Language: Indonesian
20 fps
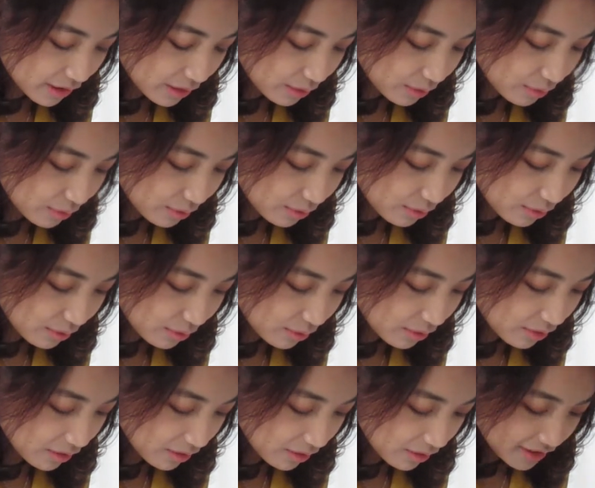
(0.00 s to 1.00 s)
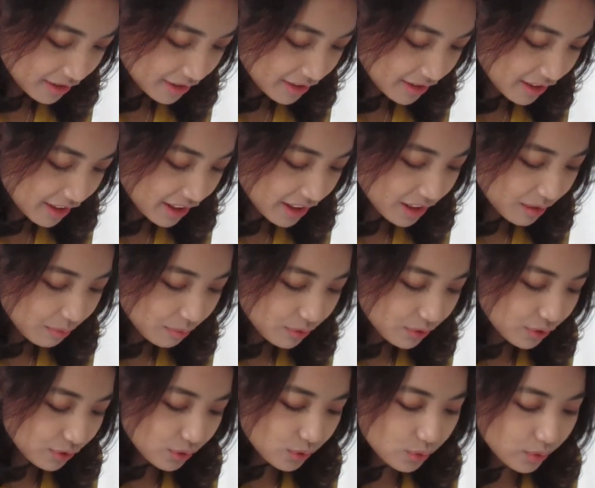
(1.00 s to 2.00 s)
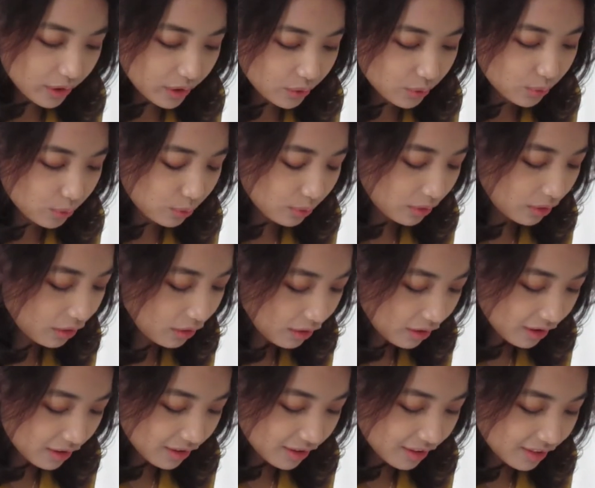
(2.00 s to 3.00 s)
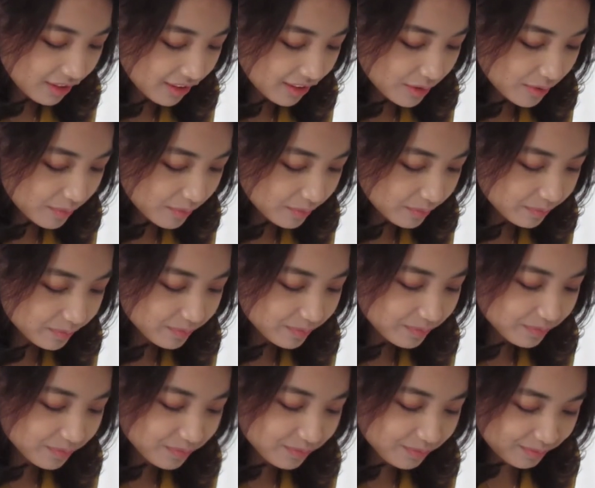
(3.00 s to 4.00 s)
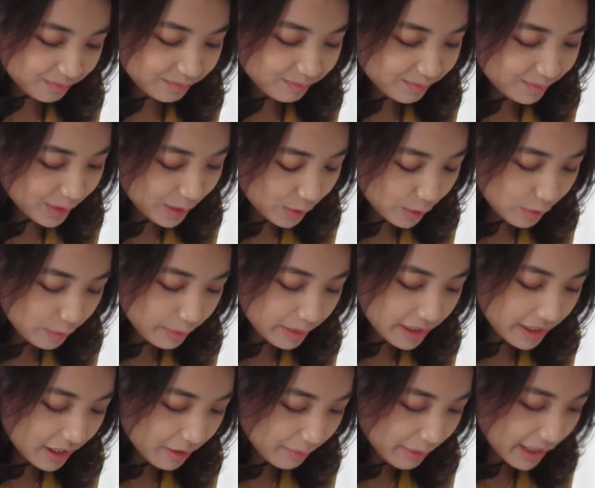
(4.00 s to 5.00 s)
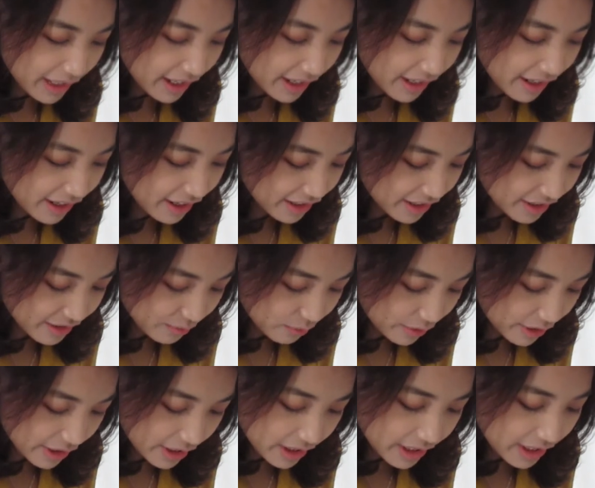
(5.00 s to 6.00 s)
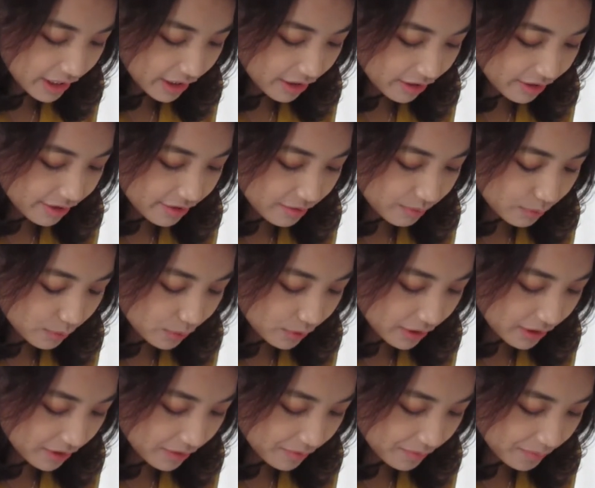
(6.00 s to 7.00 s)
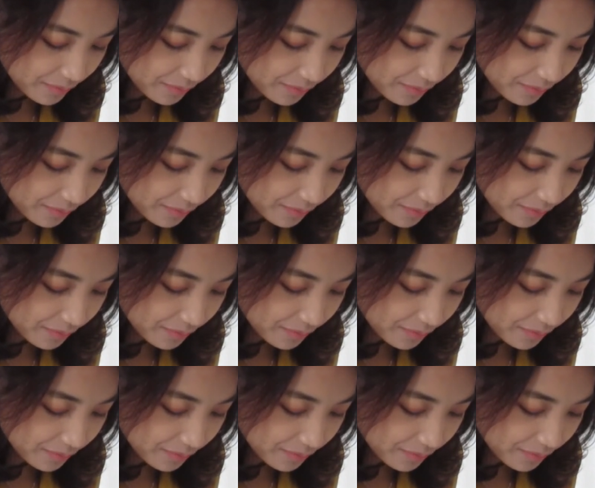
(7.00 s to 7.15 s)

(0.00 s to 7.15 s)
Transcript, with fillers: gitu yang ini menurut gue cool hmm gue pilih yang mana ya ini semua dari daily art semua